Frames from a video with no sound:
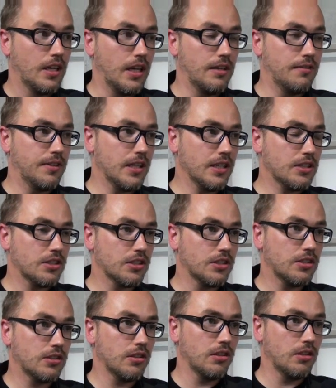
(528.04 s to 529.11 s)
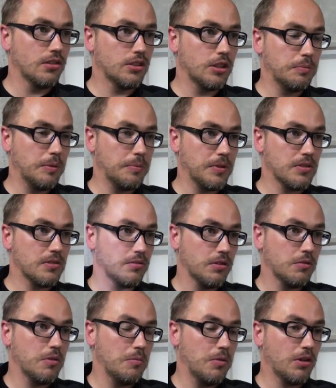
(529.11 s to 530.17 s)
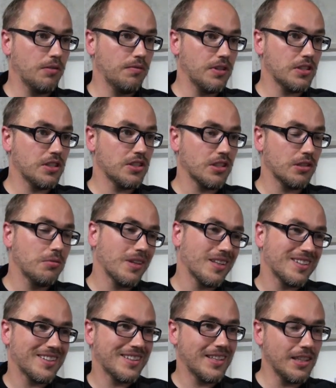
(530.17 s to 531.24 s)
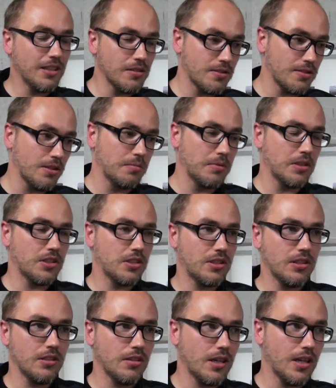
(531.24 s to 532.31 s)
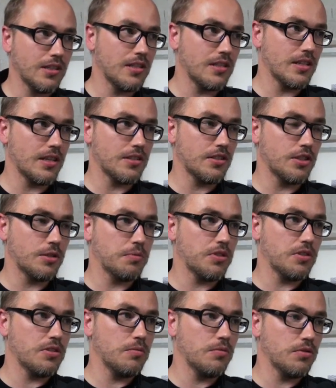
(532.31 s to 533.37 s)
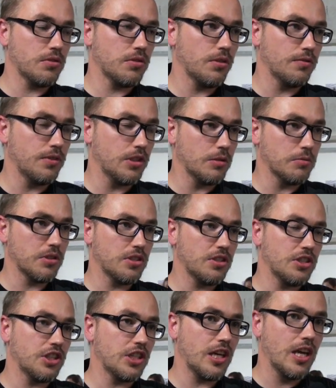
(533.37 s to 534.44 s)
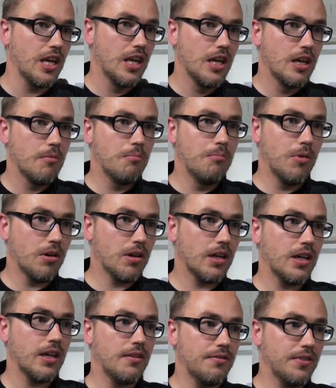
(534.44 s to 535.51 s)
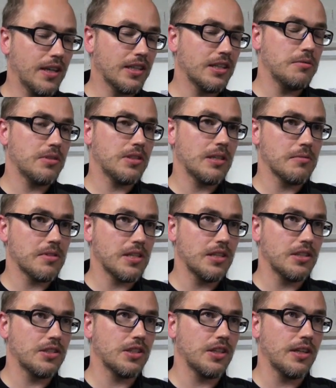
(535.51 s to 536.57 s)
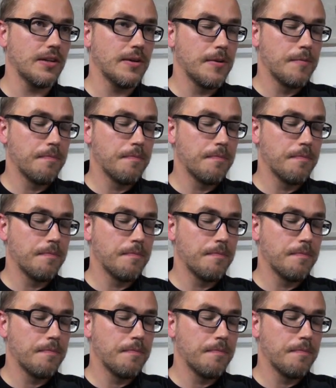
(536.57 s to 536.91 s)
e, większy, to, to po prostu no, głęboko wierzę, że akurat tej osobie, czy tej organizacji, czy wszystkim użytkownikom rzeczywiście mogę w jakimś tam sensie